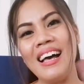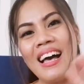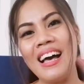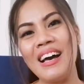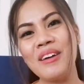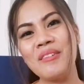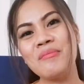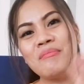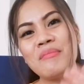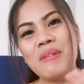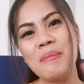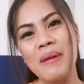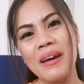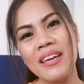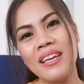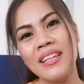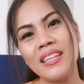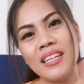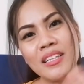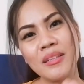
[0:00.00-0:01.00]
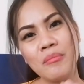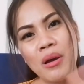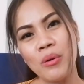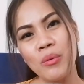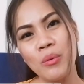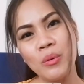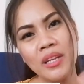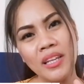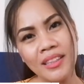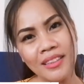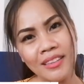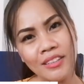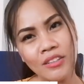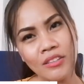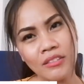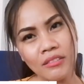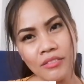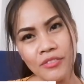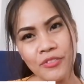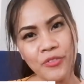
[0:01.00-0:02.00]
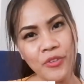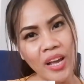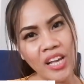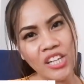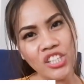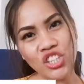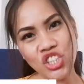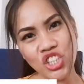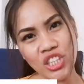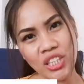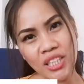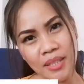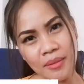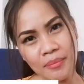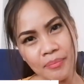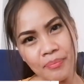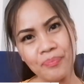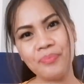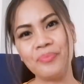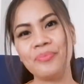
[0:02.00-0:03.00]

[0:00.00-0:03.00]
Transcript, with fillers: Ang mabait at makulit kong friendship.